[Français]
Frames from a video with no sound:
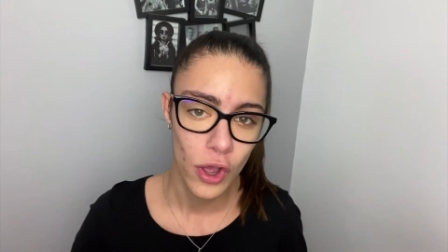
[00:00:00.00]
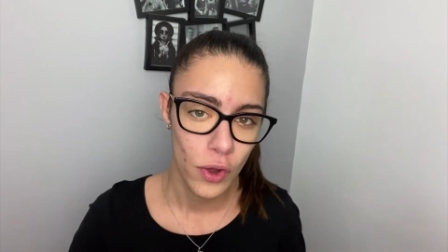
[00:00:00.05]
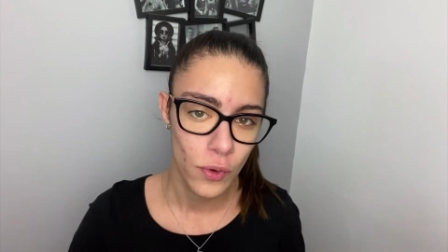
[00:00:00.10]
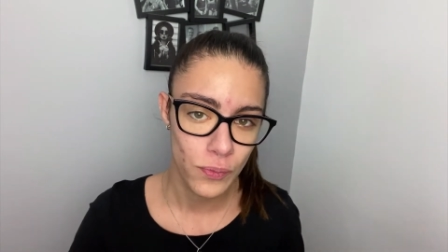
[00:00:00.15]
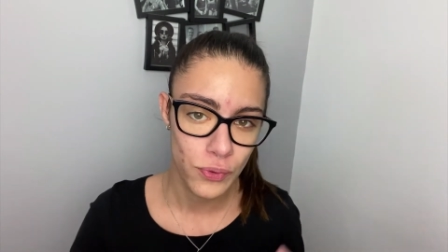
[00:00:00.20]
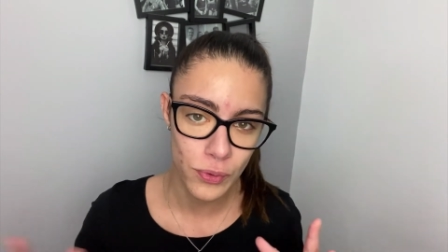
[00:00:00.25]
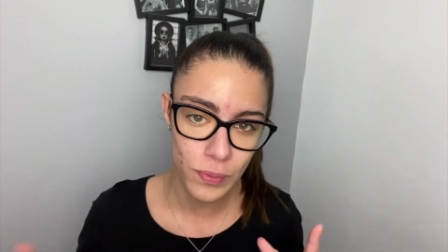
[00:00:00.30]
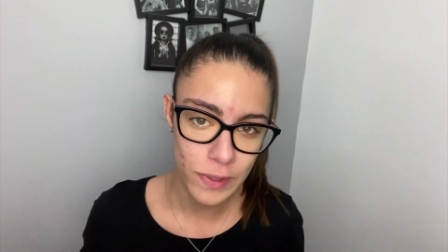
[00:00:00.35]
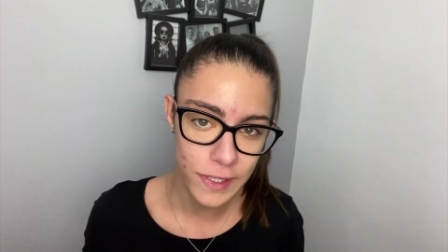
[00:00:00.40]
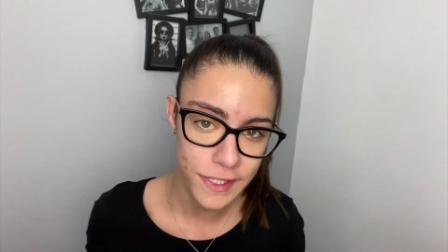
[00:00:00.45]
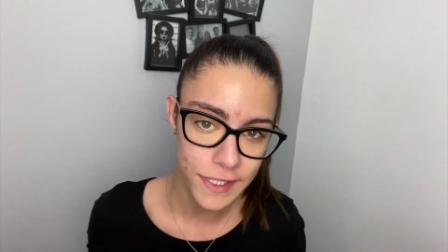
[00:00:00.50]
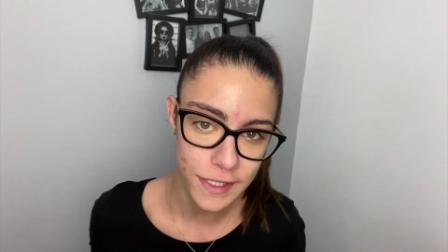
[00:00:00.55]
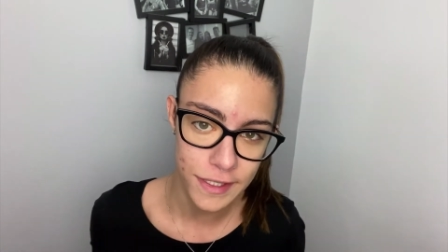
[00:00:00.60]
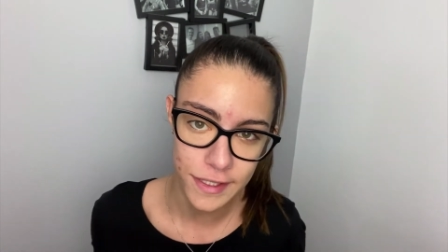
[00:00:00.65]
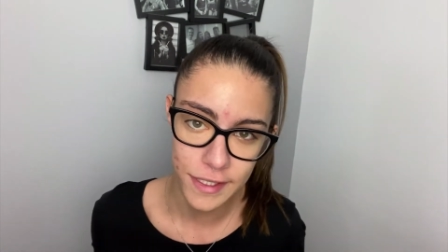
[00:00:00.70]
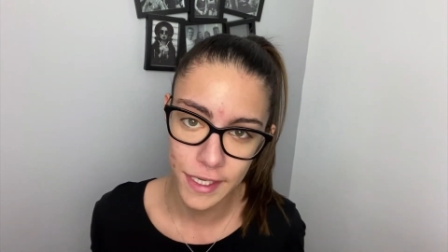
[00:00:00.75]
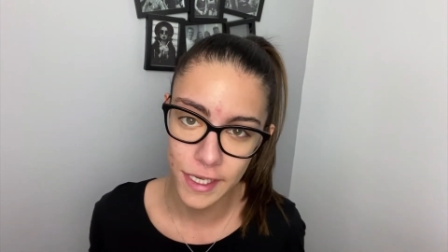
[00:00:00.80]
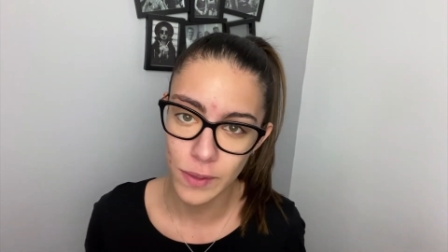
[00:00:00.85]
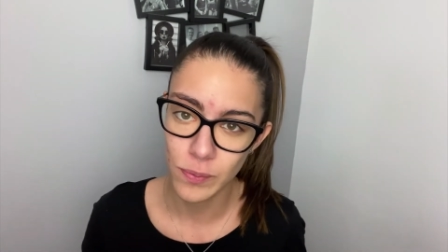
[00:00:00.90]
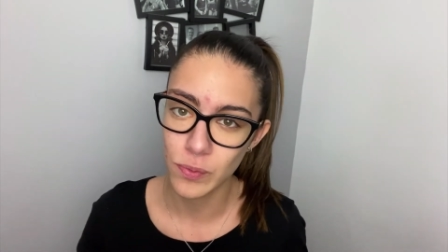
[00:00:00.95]

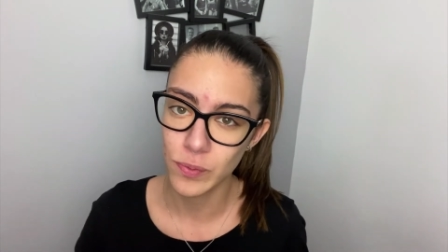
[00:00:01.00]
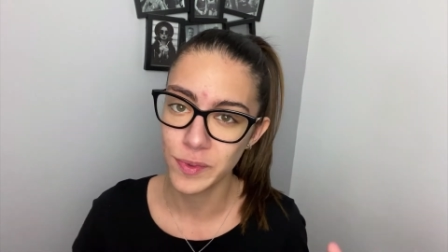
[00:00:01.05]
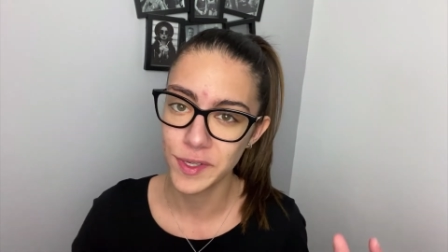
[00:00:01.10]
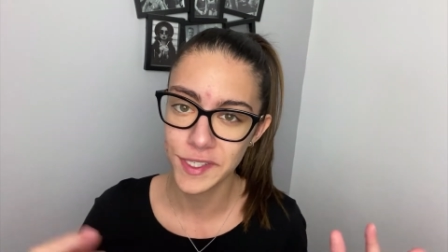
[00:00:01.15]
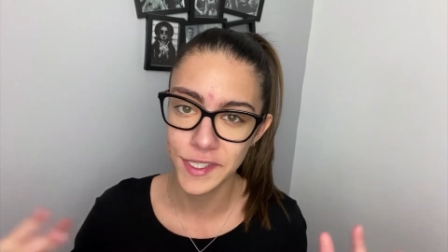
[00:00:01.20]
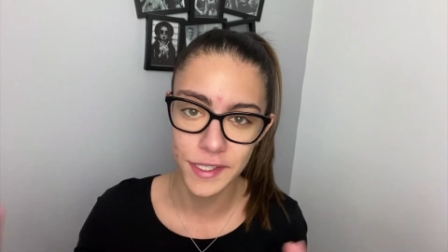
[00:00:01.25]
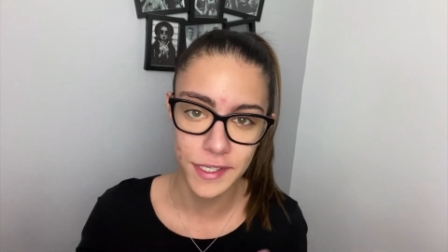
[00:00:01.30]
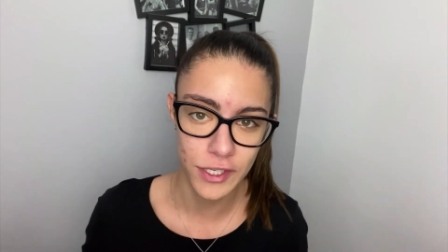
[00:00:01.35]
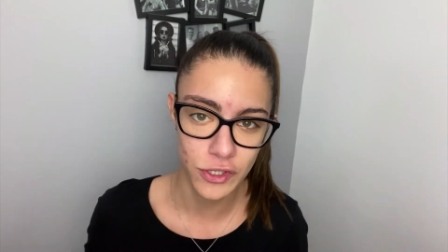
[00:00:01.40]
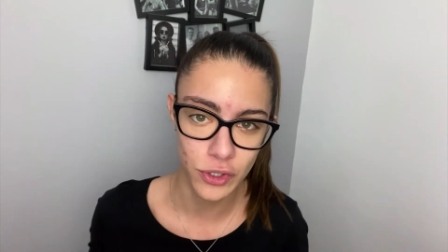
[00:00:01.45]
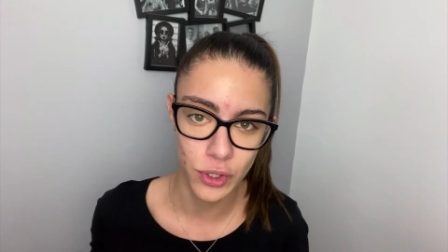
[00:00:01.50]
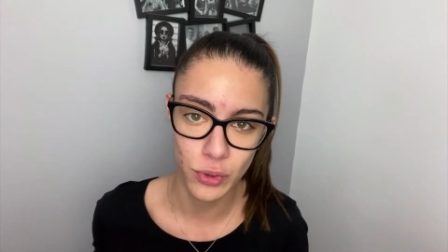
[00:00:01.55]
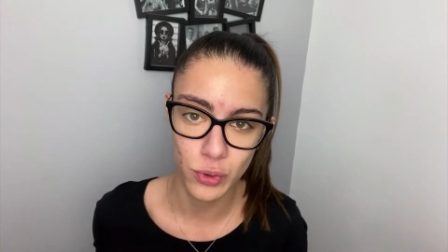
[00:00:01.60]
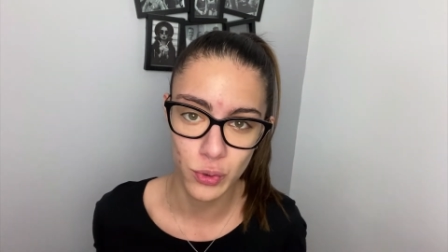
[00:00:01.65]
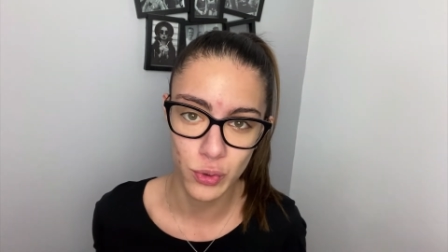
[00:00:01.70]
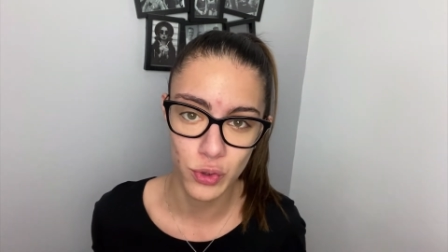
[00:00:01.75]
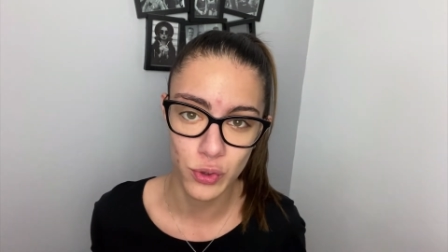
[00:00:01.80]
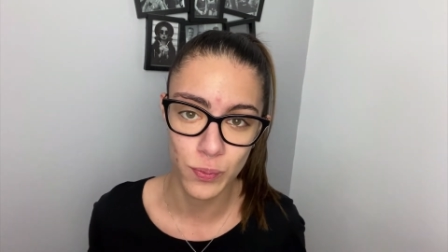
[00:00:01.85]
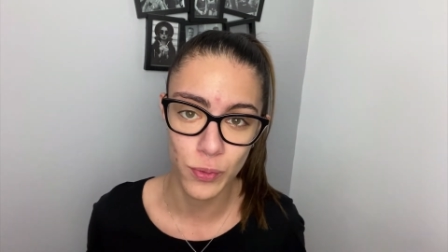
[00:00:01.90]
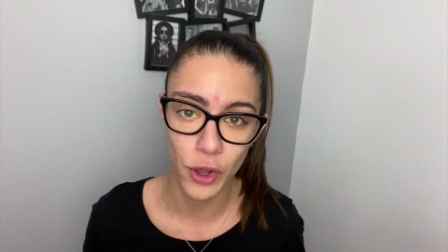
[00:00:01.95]
publicité, publicité jeune
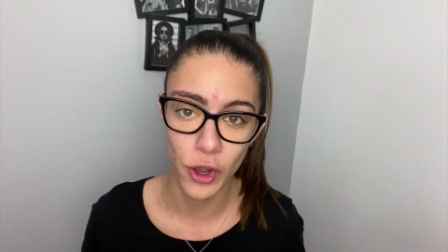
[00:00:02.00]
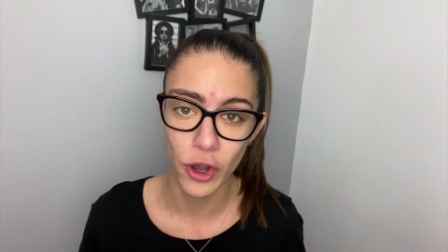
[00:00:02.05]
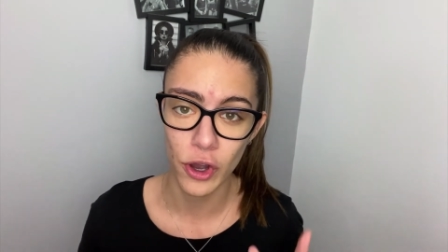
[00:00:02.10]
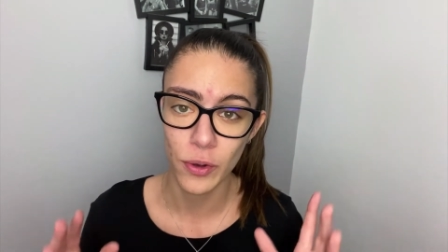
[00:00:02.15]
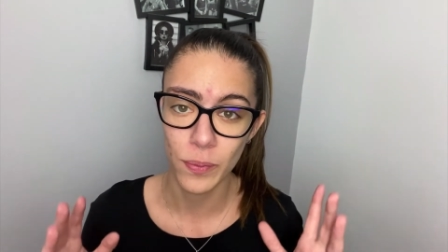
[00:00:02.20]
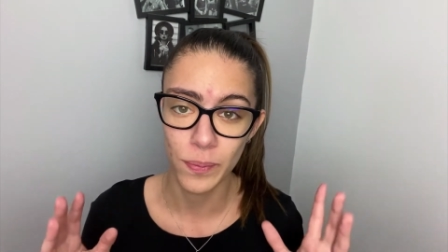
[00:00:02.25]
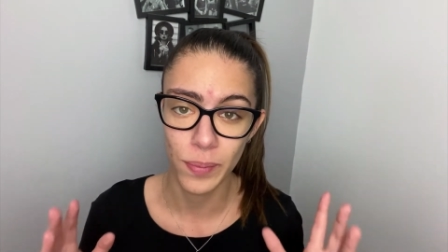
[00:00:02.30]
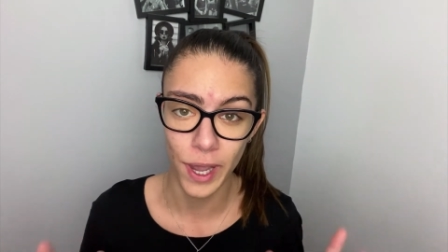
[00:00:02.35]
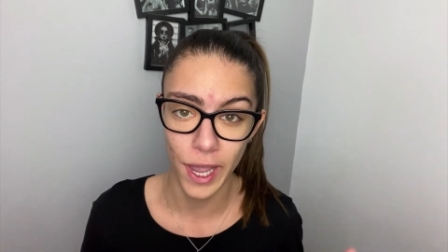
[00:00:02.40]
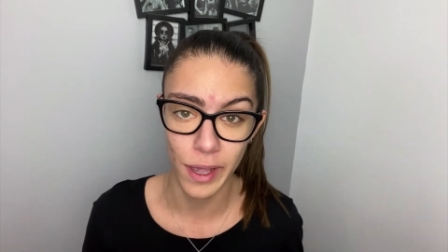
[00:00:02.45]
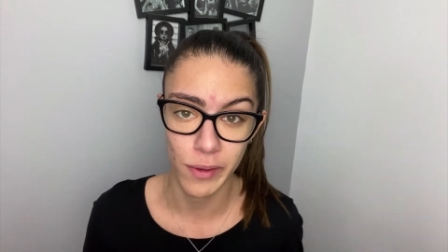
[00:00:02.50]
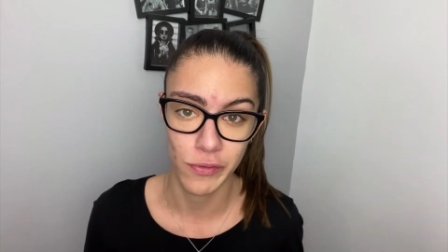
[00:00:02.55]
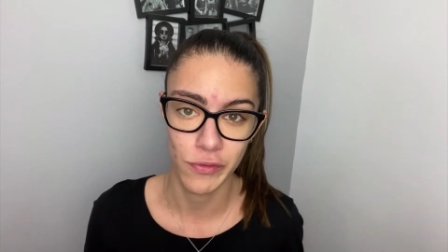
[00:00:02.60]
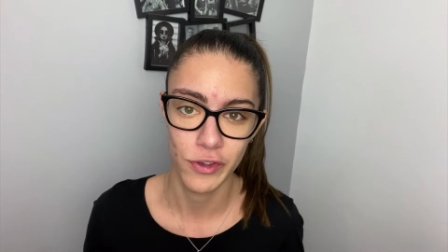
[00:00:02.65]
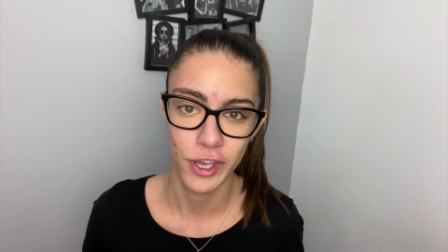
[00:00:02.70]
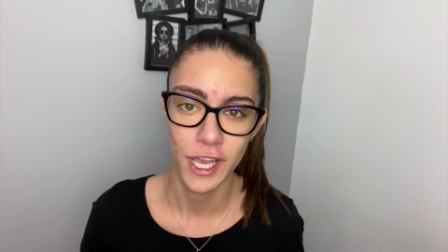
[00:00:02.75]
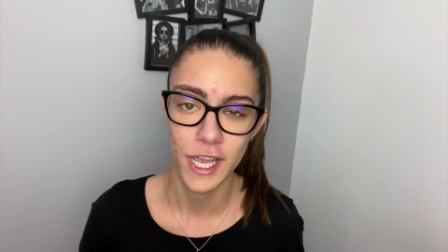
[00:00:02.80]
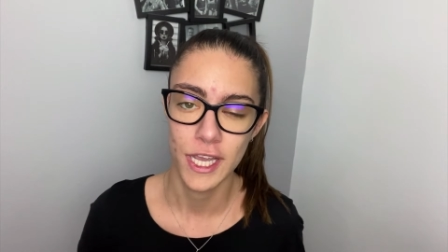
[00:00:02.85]
youtubeur, bref.